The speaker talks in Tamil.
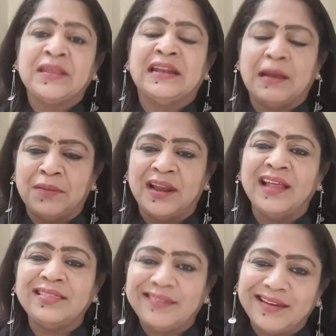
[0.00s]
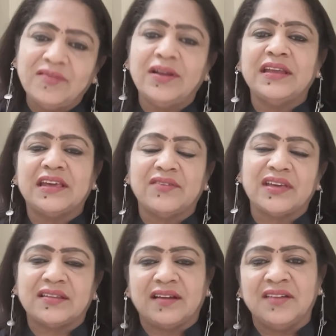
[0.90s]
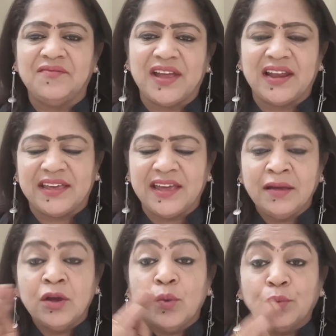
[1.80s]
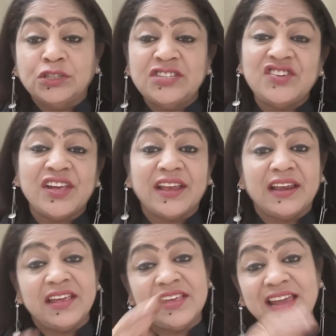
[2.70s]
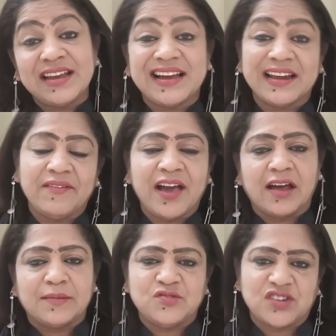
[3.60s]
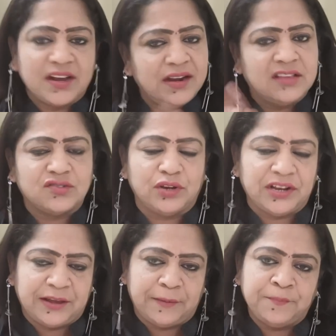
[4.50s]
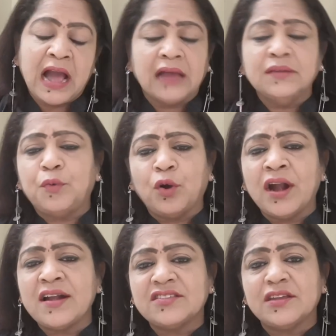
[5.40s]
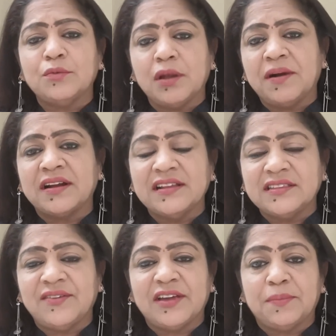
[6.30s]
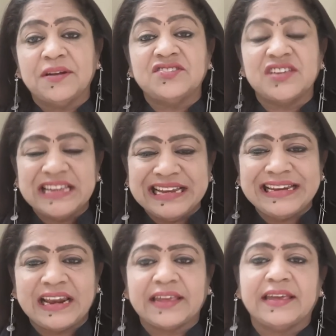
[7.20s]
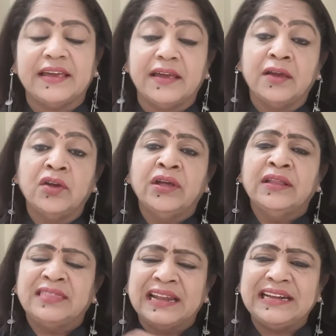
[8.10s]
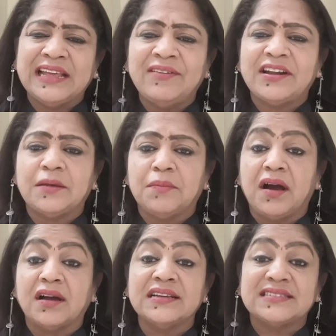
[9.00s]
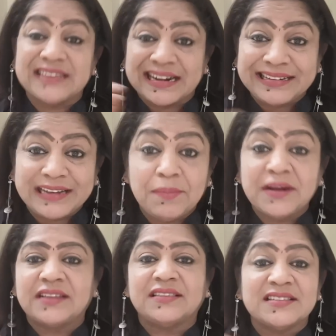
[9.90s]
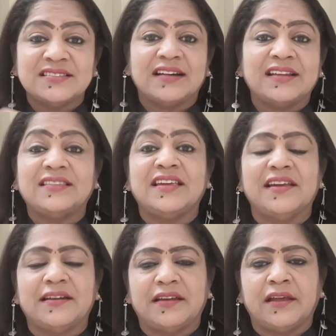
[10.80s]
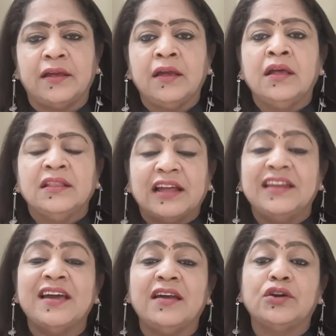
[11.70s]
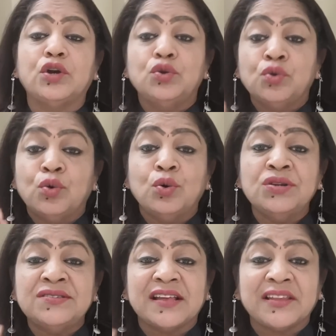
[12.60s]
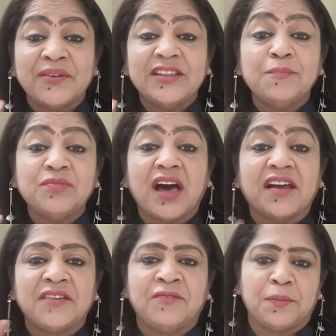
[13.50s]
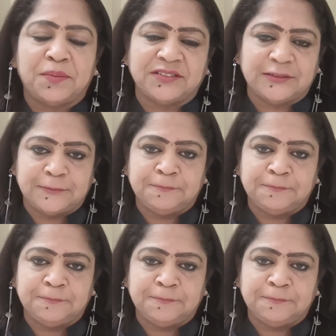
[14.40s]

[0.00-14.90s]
நம்மளெல்லாம் தெருவில் நிற்க வைக்கிறதுக்கான வேலையை புதுச்சேரியில ஏற்கனவே ஆரம்பிச்சாங்கன்னு நான் சொல்லியிருக்கேன் அது போராட்டத்தின் மூலமாக நிறுத்தி வைக்கப்பட்டுச்சு இன்றைக்கு திட்டவட்டமாக சட்டமன்றத்துல சட்டத்தை இயற்றி தனியாருக்கு நூறு சதவீதம் தாரை பார்ப்பது